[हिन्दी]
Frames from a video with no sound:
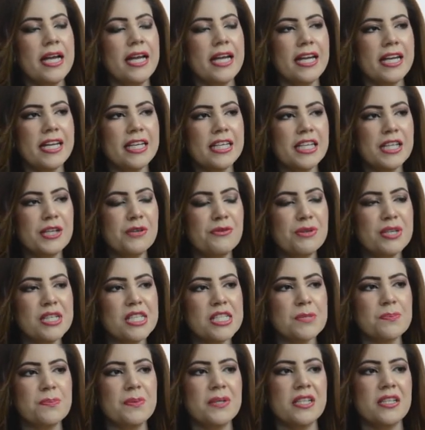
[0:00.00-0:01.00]

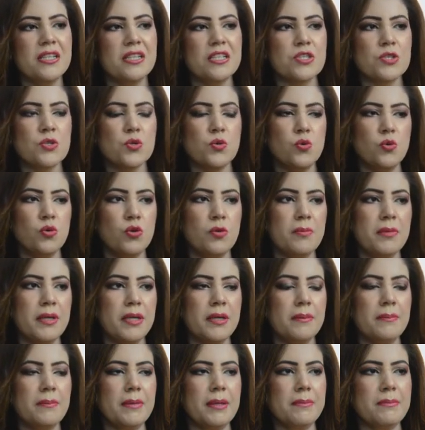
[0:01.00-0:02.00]
एनीवेज फिर स्कूल
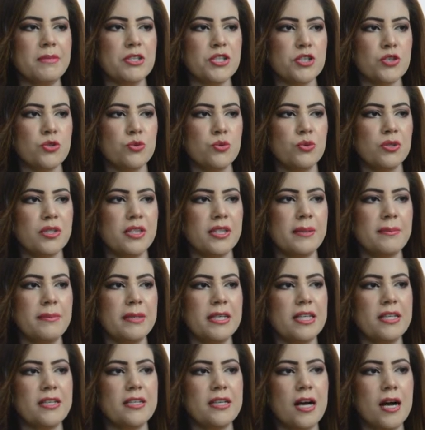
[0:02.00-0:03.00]
में मैं मशहूर थी
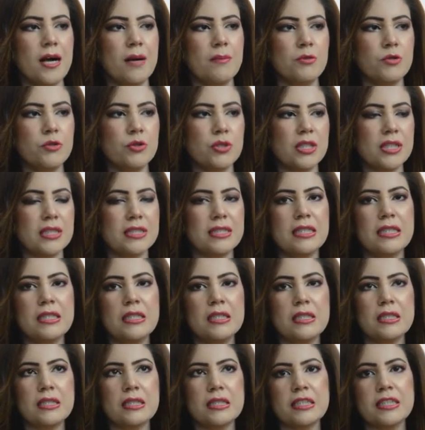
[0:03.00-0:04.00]
मेरा नाम होता था
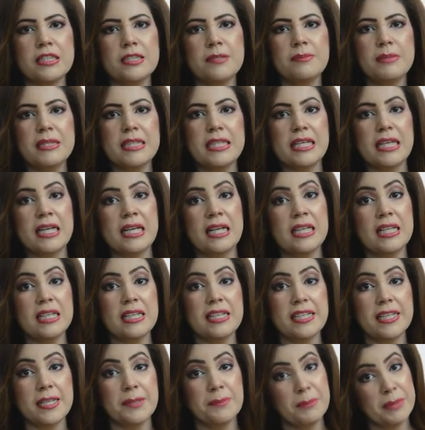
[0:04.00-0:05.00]
खदमत
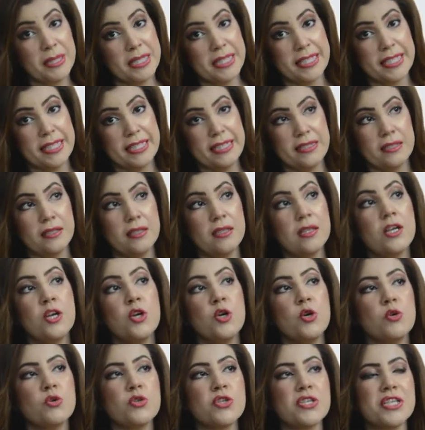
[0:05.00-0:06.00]
हल्क कमेटी
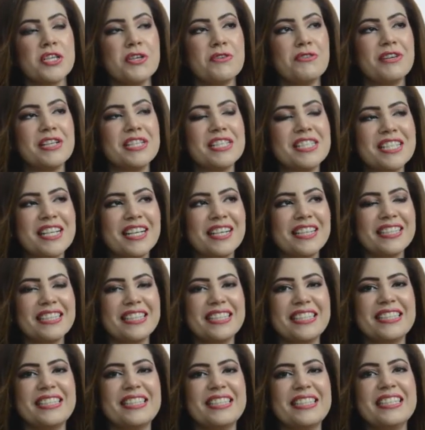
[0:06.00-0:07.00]
उसकी वजह
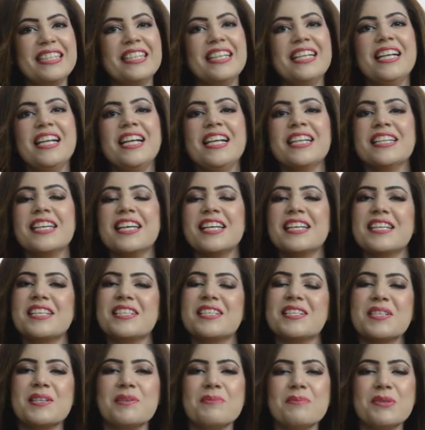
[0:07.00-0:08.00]
ये थी कि
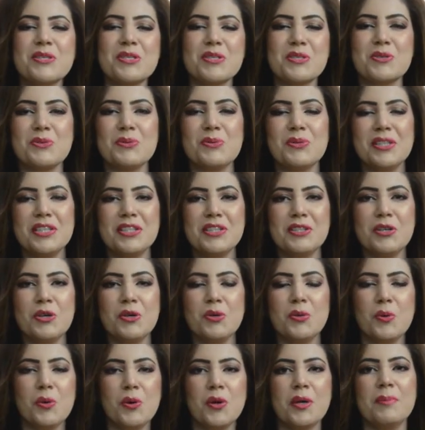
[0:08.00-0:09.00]
किसी भी स्टूडेंट
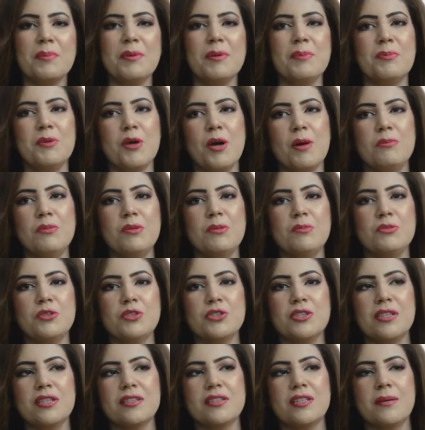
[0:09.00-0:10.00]
को कोई भी प्रॉब्लम
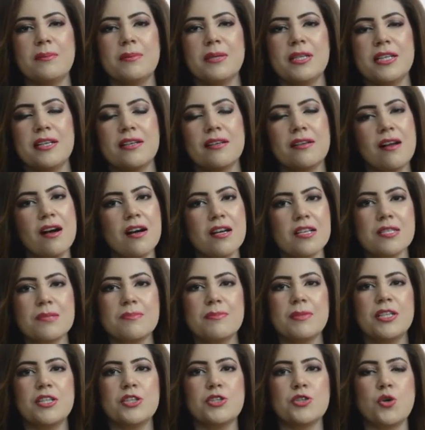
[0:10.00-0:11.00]
होता था मेरे
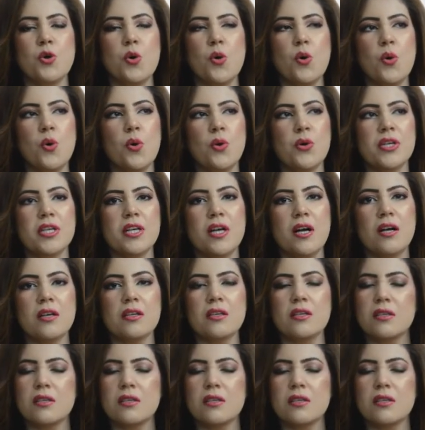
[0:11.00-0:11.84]
क्लासमेट को या